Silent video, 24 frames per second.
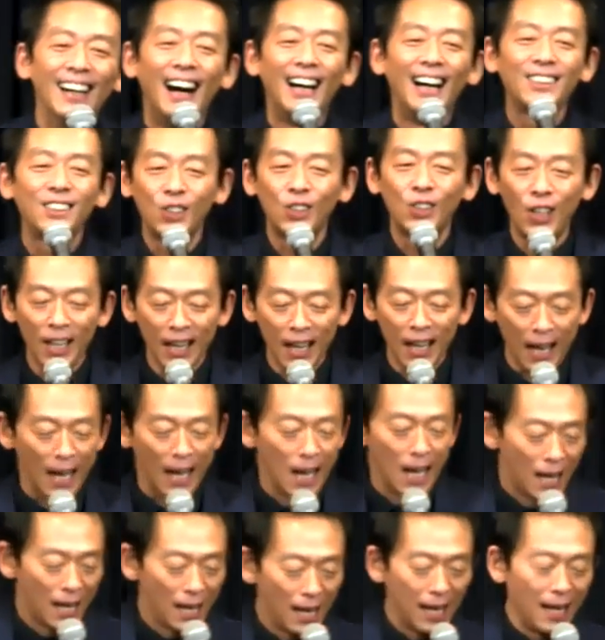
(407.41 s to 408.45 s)
あとそれか
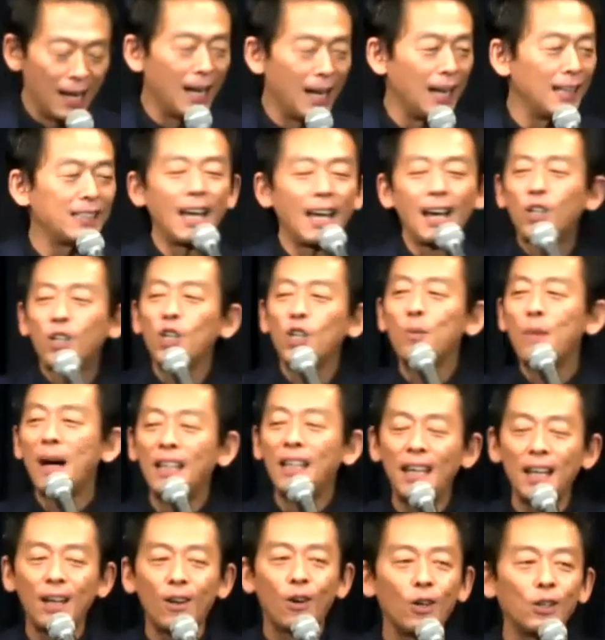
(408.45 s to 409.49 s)
らあ、じゃあ車
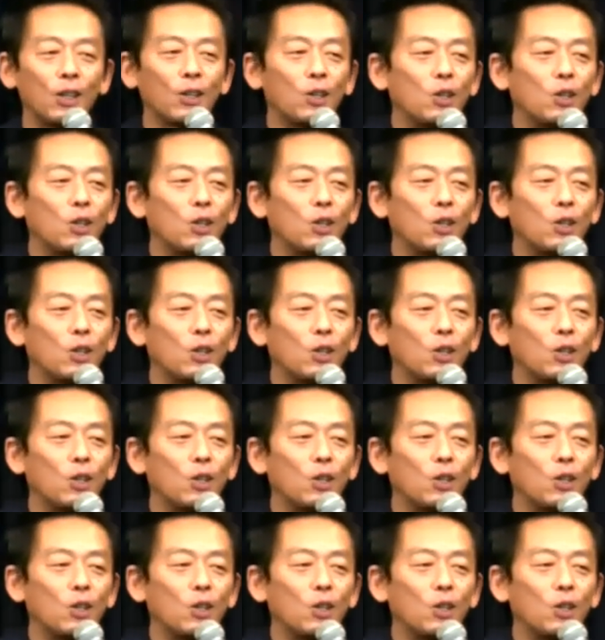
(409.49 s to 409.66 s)
で行こうで、